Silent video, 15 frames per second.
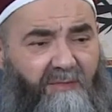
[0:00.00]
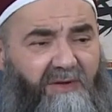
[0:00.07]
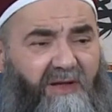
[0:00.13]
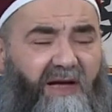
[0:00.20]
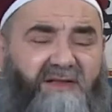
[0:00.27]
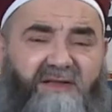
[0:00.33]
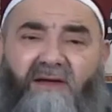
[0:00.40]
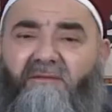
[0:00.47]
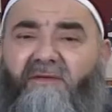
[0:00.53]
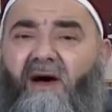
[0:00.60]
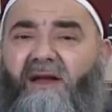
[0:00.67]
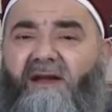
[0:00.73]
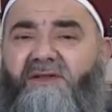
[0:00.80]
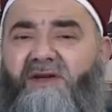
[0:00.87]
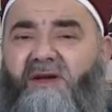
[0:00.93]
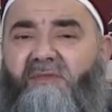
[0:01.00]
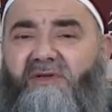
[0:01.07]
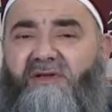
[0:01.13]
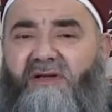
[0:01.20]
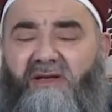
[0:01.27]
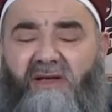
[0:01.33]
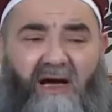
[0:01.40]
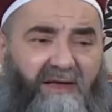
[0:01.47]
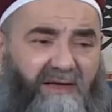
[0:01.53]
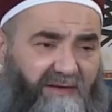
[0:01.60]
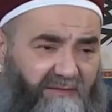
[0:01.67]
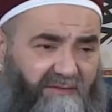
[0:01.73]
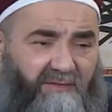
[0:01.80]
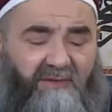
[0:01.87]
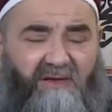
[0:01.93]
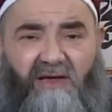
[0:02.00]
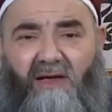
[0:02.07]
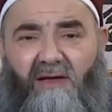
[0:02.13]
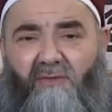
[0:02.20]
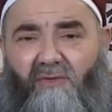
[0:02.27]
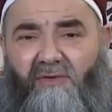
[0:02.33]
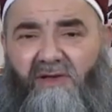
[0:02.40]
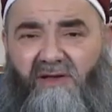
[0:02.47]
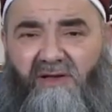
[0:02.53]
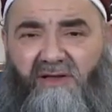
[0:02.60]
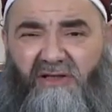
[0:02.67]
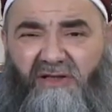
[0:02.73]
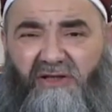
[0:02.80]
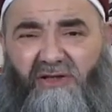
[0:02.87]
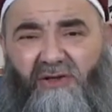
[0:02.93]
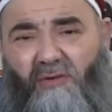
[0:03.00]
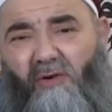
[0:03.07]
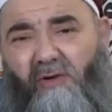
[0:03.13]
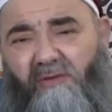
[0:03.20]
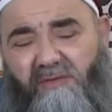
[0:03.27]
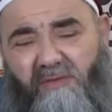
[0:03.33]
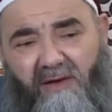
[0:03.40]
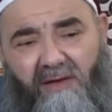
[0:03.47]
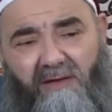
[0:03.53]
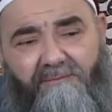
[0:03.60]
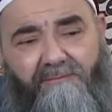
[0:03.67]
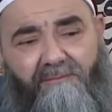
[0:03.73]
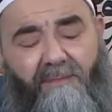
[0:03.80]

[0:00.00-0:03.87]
Bir tanesinden fare çıkmış yani diye o işçisi görmüş falan.